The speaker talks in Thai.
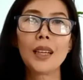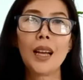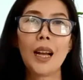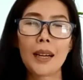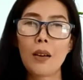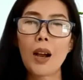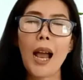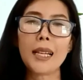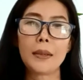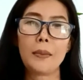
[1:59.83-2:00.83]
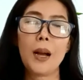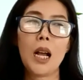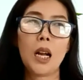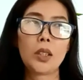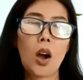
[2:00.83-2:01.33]
เราก็อาจจะ
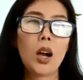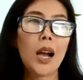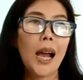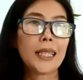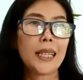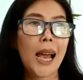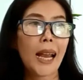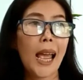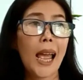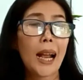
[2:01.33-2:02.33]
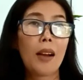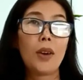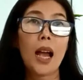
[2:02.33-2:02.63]
น้องก็อาจจะได้แค่คำว่า